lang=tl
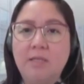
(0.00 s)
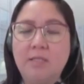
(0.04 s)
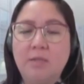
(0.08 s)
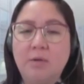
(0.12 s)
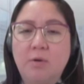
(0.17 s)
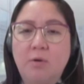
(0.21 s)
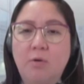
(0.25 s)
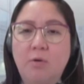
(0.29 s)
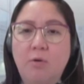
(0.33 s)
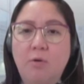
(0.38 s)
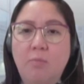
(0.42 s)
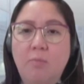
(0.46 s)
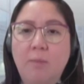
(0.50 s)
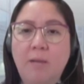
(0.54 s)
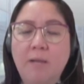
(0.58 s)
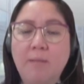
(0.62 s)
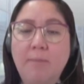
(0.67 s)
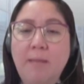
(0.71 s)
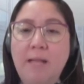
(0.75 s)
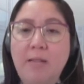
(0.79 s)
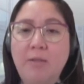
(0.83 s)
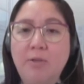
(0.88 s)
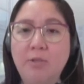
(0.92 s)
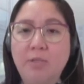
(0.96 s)
So pag
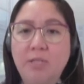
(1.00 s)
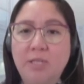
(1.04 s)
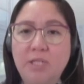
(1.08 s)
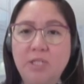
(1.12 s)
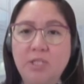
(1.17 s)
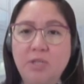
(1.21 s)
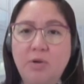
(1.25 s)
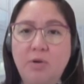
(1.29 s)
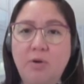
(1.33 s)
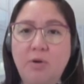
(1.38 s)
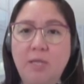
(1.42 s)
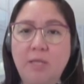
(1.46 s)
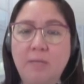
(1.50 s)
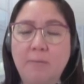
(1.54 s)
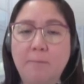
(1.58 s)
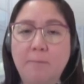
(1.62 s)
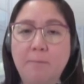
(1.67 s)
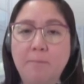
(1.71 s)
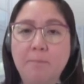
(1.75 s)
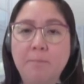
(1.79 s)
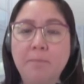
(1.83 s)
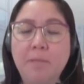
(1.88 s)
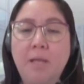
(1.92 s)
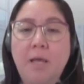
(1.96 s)
malnutrition,
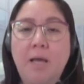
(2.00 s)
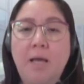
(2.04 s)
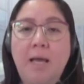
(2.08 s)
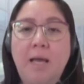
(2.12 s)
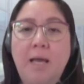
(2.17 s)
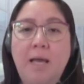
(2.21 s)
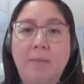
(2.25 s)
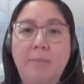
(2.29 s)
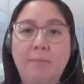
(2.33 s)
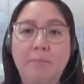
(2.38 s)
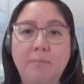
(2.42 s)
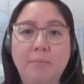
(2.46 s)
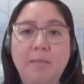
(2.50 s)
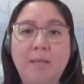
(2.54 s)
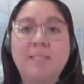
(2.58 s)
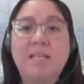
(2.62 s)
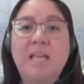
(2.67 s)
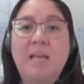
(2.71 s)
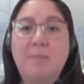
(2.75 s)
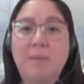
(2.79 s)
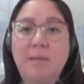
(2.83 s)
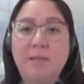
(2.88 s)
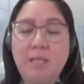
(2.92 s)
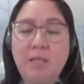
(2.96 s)
um,
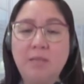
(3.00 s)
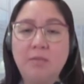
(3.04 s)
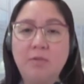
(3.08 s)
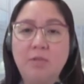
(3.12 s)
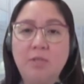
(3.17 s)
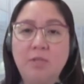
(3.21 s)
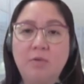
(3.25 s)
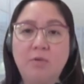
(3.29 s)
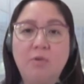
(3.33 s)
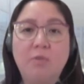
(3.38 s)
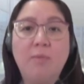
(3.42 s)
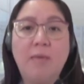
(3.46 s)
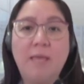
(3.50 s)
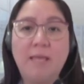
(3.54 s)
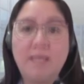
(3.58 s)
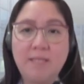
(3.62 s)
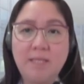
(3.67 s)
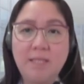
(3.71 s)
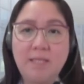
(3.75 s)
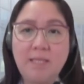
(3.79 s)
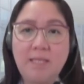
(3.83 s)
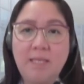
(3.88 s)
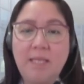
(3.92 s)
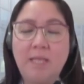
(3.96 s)
kasama din doon yung
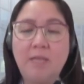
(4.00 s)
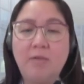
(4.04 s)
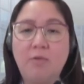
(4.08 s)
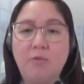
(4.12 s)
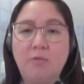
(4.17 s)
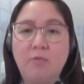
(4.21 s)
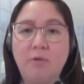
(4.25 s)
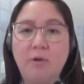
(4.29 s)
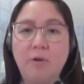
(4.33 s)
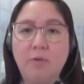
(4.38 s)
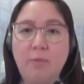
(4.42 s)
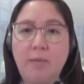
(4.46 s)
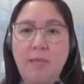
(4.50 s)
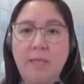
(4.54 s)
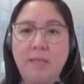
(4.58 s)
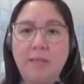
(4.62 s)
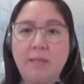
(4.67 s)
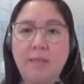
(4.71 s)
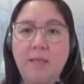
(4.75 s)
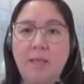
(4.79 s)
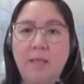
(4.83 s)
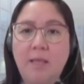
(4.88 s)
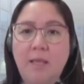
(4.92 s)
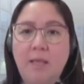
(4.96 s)
obesity and overweight.
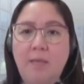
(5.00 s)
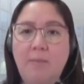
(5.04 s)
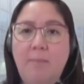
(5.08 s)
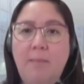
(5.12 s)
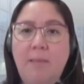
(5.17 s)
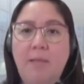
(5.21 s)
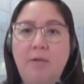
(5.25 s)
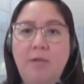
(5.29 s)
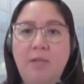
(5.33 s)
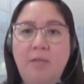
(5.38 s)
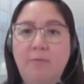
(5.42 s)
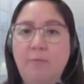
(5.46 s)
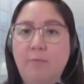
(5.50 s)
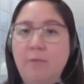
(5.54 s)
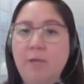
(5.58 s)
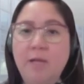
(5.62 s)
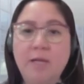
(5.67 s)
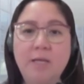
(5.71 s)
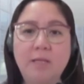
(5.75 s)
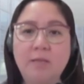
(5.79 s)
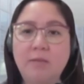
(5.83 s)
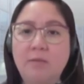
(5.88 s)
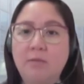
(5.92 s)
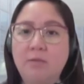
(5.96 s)
Pero if we
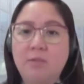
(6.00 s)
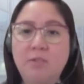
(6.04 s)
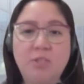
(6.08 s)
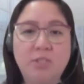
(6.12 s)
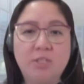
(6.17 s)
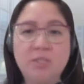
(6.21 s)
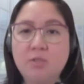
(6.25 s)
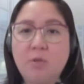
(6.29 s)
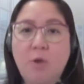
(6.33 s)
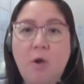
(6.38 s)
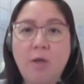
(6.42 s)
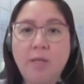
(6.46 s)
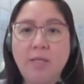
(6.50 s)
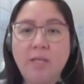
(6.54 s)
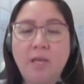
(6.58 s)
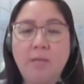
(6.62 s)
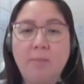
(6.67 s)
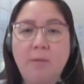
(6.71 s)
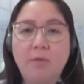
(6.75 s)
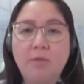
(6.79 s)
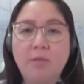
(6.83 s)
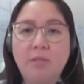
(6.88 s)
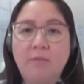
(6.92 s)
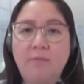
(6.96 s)
are just talking
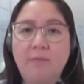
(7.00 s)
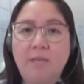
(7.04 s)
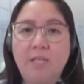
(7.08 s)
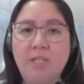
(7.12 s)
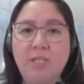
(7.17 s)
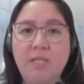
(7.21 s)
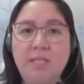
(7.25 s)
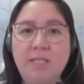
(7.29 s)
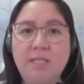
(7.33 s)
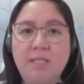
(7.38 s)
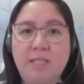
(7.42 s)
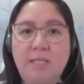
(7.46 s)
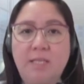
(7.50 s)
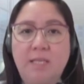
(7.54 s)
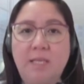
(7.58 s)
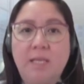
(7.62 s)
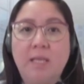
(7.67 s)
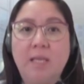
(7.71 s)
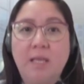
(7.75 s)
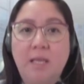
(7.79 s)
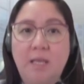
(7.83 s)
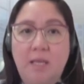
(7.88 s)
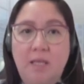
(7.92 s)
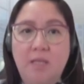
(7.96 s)
about deficiency,
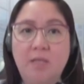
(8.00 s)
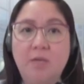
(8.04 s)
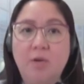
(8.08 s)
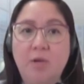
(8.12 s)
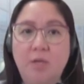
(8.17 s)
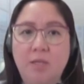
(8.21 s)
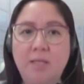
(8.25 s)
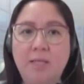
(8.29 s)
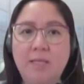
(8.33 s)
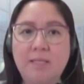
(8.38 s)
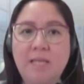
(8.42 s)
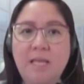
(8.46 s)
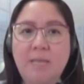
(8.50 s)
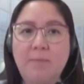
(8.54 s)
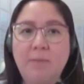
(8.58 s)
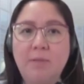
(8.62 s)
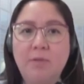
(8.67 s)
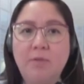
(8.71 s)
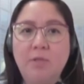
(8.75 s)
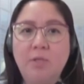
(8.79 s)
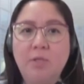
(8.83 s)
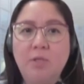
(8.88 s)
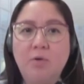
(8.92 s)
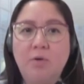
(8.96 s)
yun, kasama
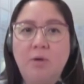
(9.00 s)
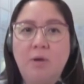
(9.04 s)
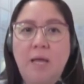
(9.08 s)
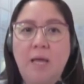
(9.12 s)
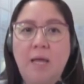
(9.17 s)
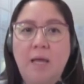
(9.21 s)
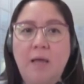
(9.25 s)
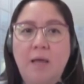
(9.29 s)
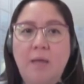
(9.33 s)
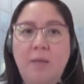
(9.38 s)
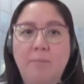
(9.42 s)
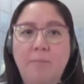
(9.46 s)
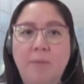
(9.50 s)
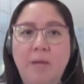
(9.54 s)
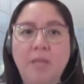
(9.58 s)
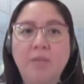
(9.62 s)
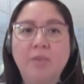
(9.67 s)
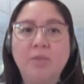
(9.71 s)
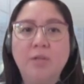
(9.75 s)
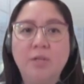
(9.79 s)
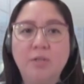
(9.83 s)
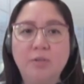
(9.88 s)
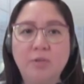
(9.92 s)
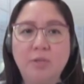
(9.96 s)
dun yung um,
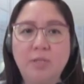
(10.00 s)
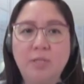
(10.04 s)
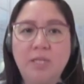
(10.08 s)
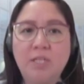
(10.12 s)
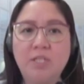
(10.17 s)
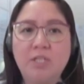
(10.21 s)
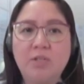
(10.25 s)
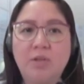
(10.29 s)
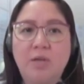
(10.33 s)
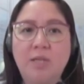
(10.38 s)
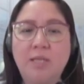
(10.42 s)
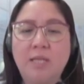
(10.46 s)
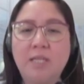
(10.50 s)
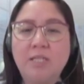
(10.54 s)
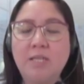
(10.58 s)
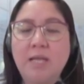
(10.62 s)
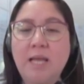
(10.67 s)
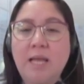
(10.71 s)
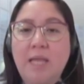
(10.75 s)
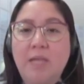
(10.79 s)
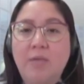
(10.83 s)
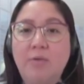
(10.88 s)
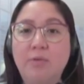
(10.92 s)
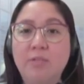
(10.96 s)
undernutrition at
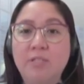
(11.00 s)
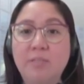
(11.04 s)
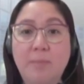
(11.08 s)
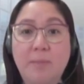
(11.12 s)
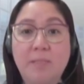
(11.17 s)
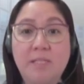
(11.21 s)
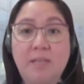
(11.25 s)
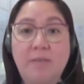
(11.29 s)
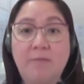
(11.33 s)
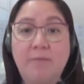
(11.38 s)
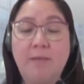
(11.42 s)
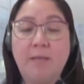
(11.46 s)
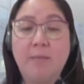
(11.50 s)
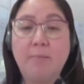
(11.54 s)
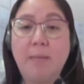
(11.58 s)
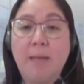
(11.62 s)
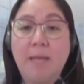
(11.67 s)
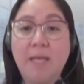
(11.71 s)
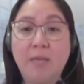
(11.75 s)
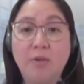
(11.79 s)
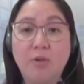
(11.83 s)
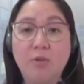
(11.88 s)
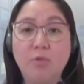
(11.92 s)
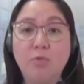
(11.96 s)
saka yung specific
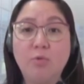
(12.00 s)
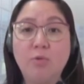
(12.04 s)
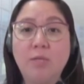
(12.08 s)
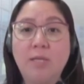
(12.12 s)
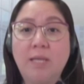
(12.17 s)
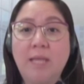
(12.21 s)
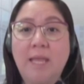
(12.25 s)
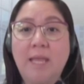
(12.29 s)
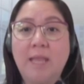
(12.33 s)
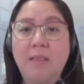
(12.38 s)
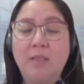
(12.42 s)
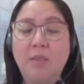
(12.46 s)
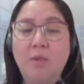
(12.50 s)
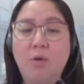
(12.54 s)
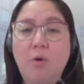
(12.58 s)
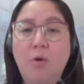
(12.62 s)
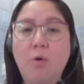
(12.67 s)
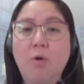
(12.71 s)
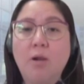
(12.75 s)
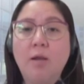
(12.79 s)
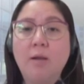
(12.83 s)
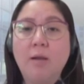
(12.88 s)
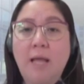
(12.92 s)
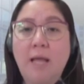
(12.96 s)
micronutrient
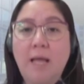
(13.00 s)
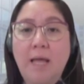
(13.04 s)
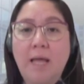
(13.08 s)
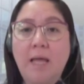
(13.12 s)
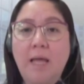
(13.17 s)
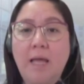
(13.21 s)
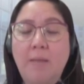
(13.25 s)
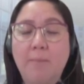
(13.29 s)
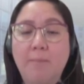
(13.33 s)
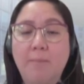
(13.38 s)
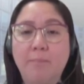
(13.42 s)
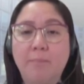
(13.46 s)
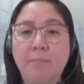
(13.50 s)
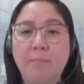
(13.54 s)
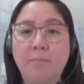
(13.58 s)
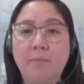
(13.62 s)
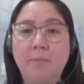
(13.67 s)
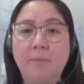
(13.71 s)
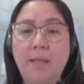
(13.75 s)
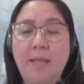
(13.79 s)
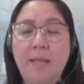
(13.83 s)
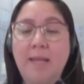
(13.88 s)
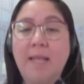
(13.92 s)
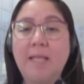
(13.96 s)
or um,
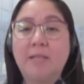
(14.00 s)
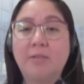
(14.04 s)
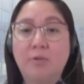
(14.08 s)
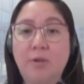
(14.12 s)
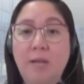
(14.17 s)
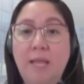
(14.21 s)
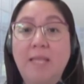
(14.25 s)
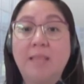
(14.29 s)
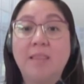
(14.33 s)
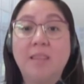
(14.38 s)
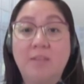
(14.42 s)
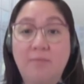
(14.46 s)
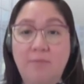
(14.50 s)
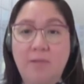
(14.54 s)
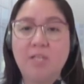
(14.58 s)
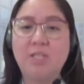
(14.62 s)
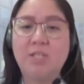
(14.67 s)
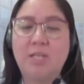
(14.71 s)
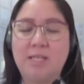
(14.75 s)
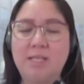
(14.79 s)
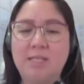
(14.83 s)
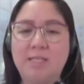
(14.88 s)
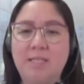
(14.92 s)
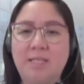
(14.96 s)
electrolyte
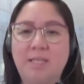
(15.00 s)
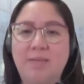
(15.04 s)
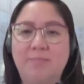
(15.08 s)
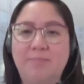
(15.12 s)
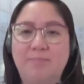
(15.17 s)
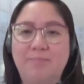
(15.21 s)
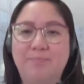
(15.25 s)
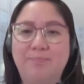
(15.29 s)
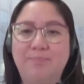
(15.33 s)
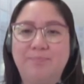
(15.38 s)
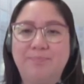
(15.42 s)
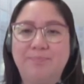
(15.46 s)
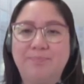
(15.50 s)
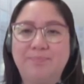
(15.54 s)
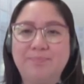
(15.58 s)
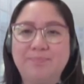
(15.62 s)
deficiency. Mm-hmm.